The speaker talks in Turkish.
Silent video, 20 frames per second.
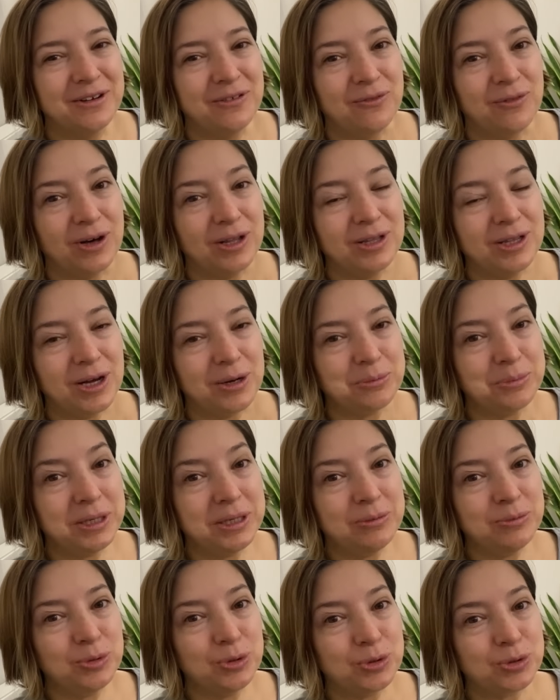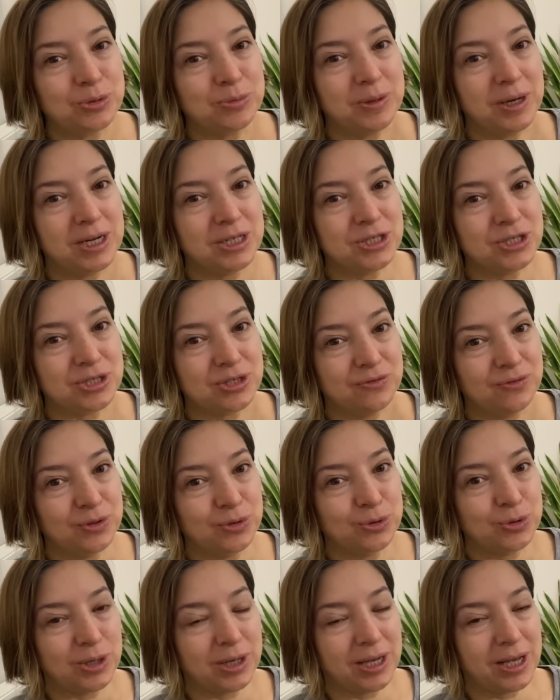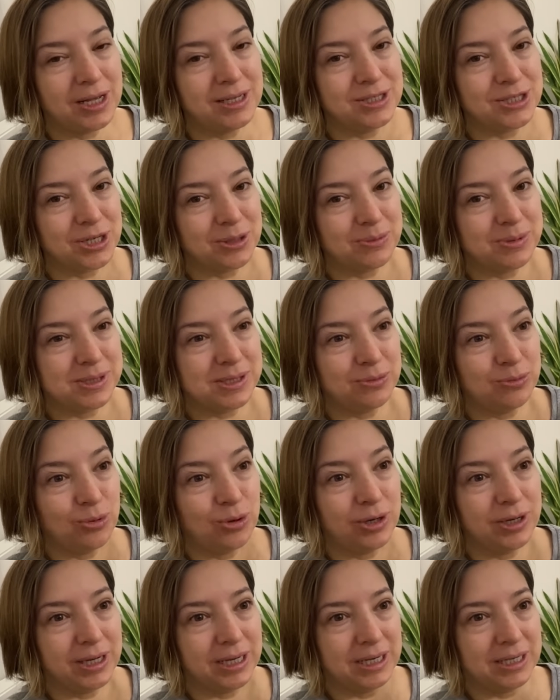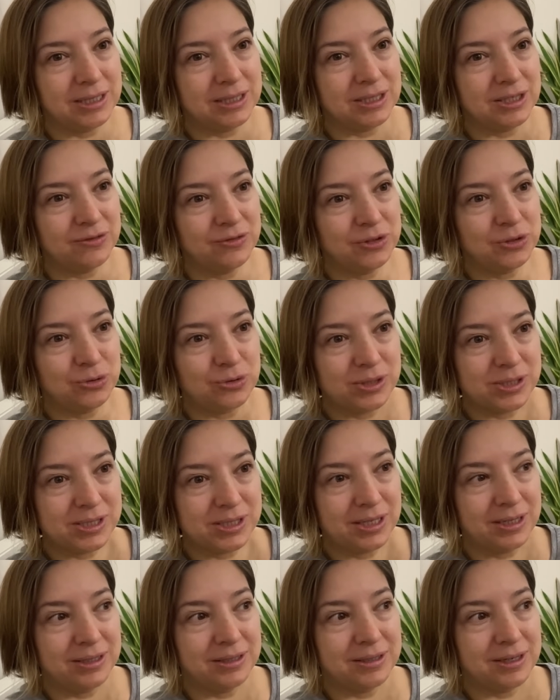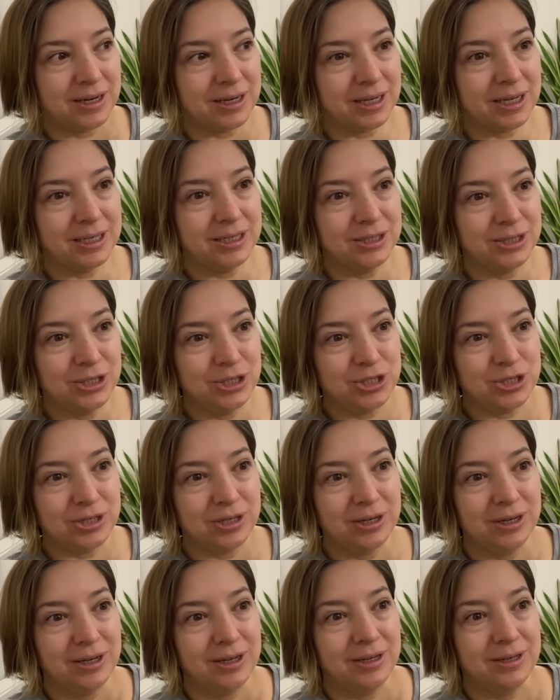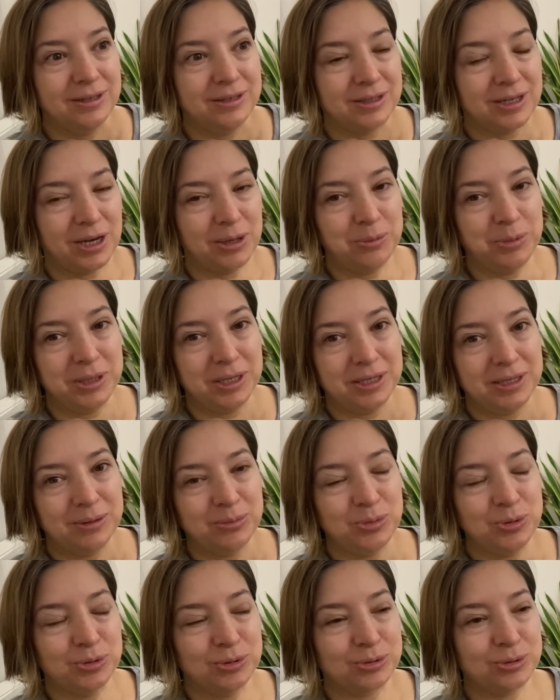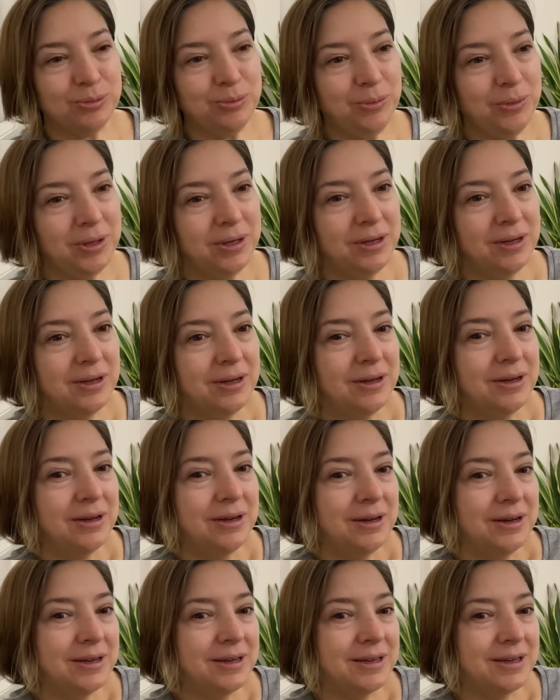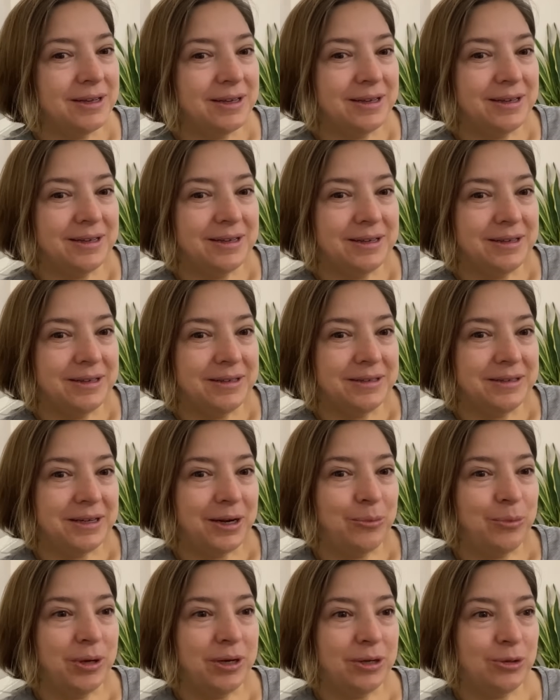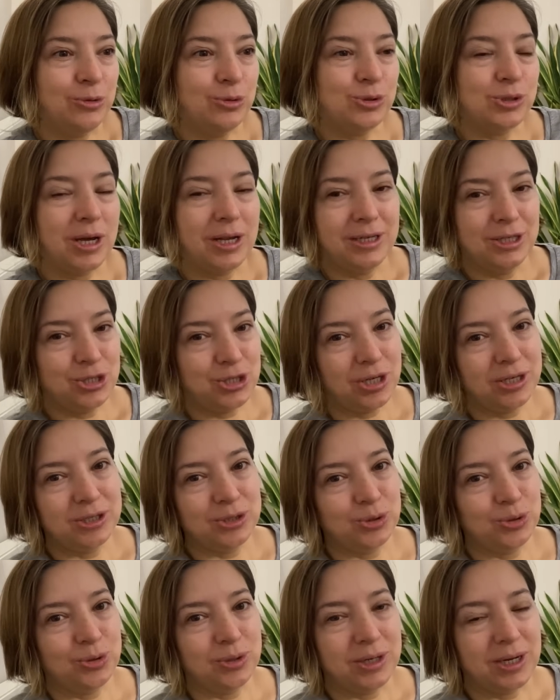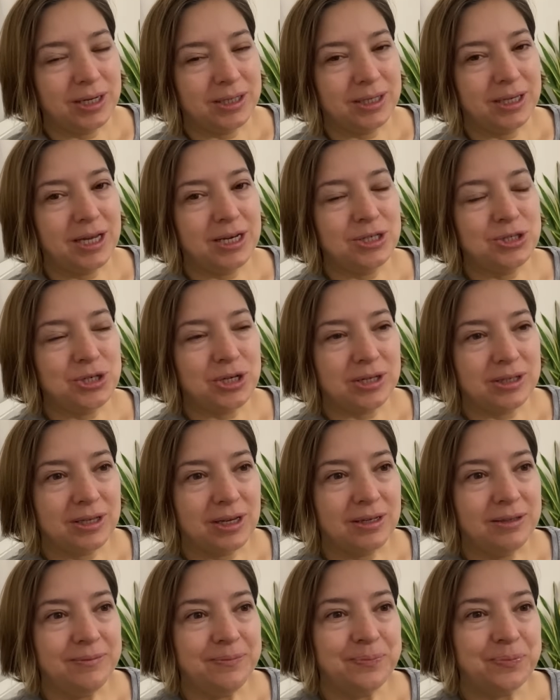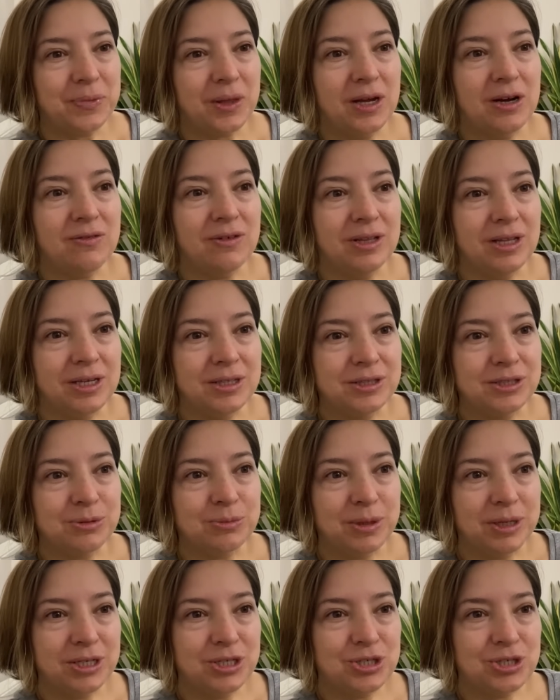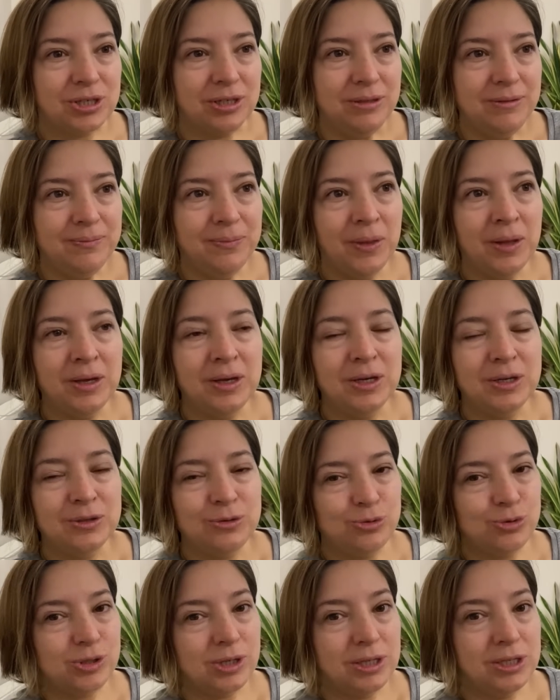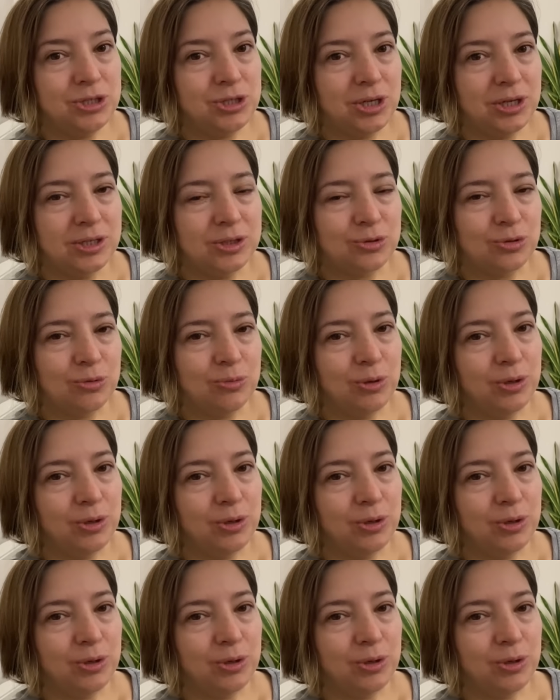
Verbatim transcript: Vallahi bilmiyorum kaç lira fatura gelecek bize bu ay elektrik faturası ne kadar gelir hiç tahmin edemiyorum. E, ama güzel işe yarıyor yani gerçekten havalandırmak için güzel işe yarıyor.